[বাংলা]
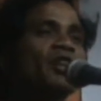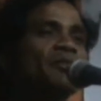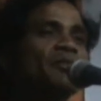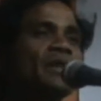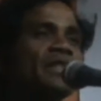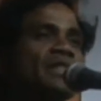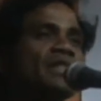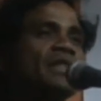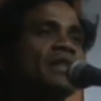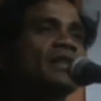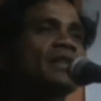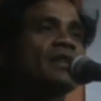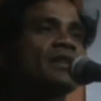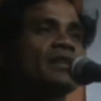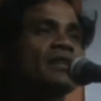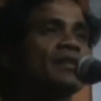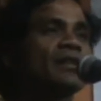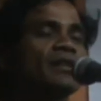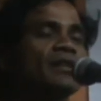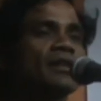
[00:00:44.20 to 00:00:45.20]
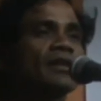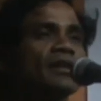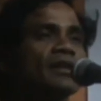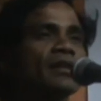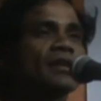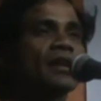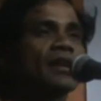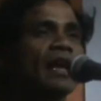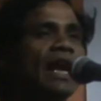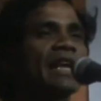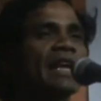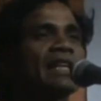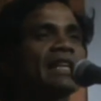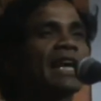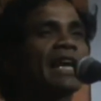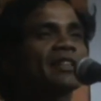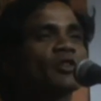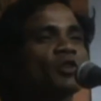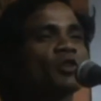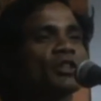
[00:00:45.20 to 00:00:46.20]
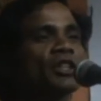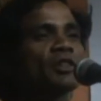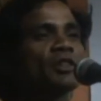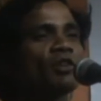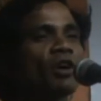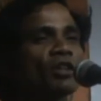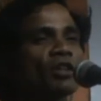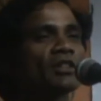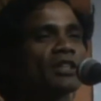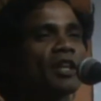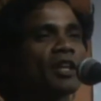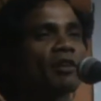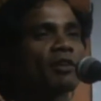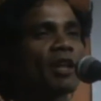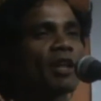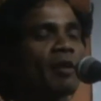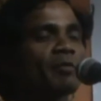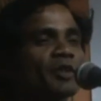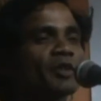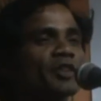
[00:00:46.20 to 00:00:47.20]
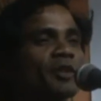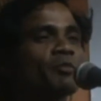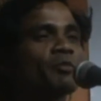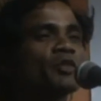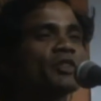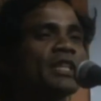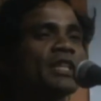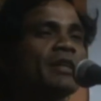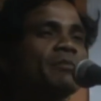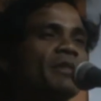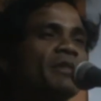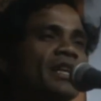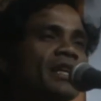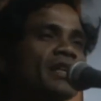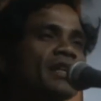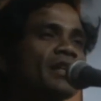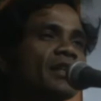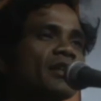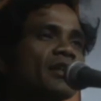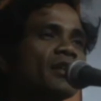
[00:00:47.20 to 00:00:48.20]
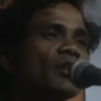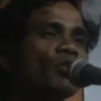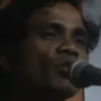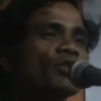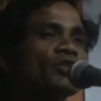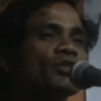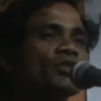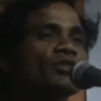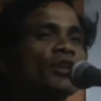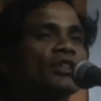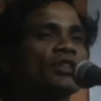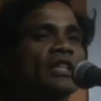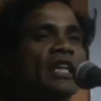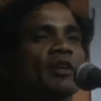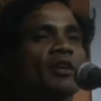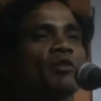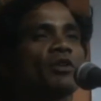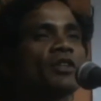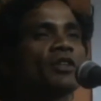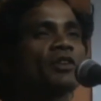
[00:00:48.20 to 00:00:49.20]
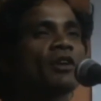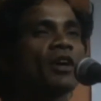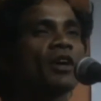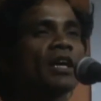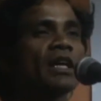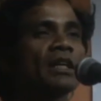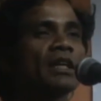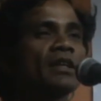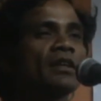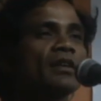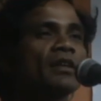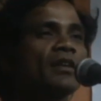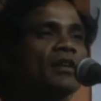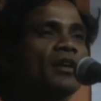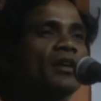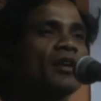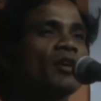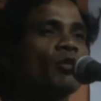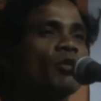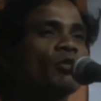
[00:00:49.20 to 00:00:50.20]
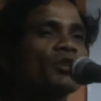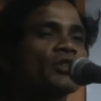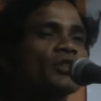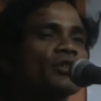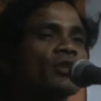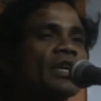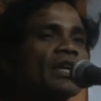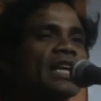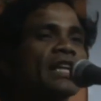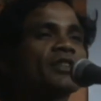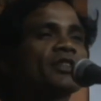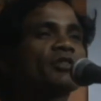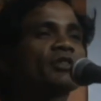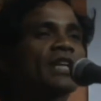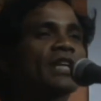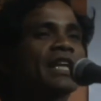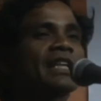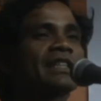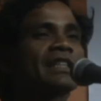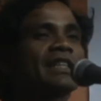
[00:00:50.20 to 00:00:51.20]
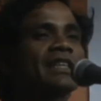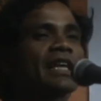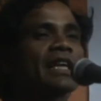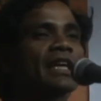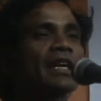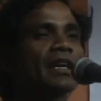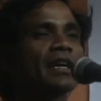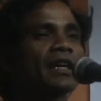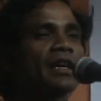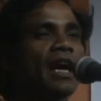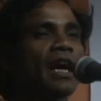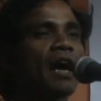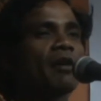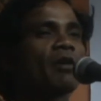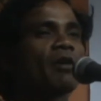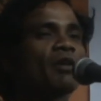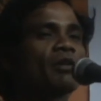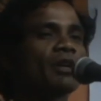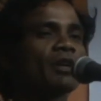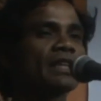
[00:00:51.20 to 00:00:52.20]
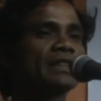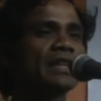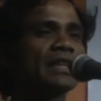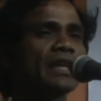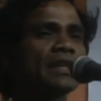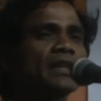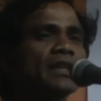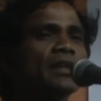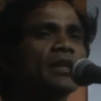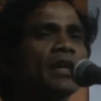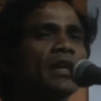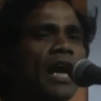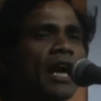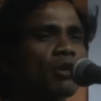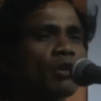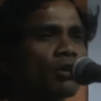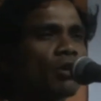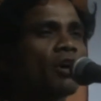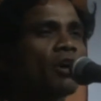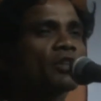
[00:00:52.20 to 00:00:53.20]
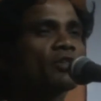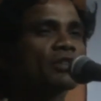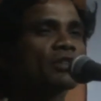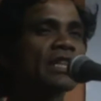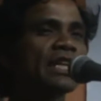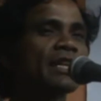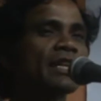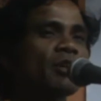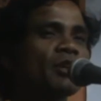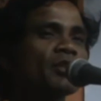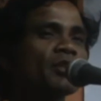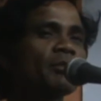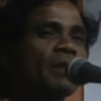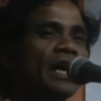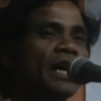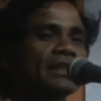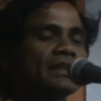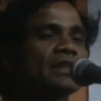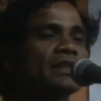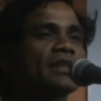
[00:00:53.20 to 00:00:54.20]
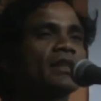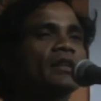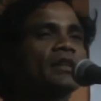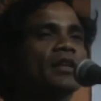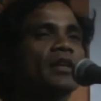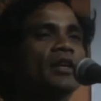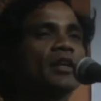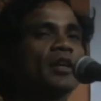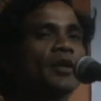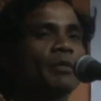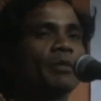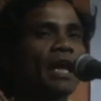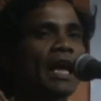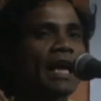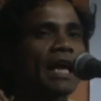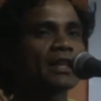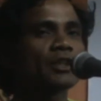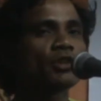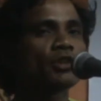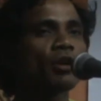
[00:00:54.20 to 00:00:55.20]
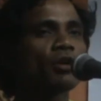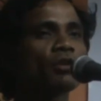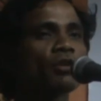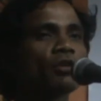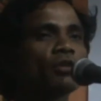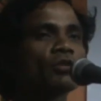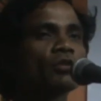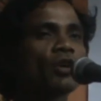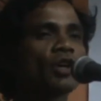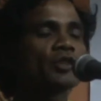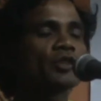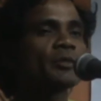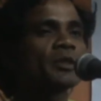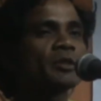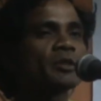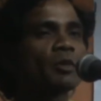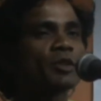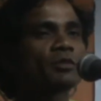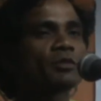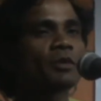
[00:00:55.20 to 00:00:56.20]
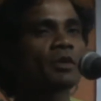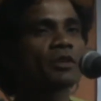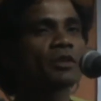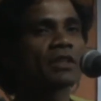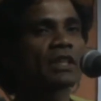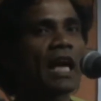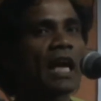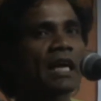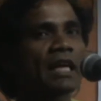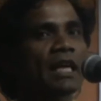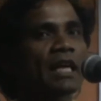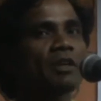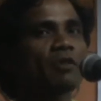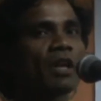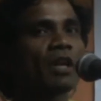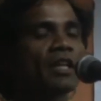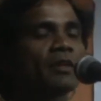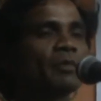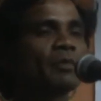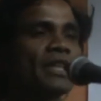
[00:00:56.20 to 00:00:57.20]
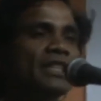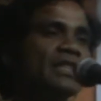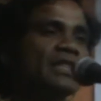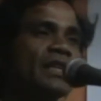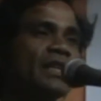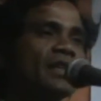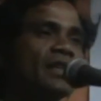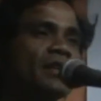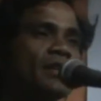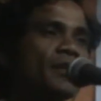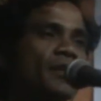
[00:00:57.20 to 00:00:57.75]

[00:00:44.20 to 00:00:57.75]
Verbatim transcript: অনেক বেশি একটা রাজনৈতিক দল ছিল নাম হচ্ছে মুসলিম লীগ উনিশশো ছয় সালে গঠিত হয় উনিশশো একাত্তর সালের দিকে হাওয়া হয়ে যায় এখনো হয়তো সেটা হয়তো বা আছে মানে একটা সংগঠন দশ বিশ বছর থাকাই অনেক বেশি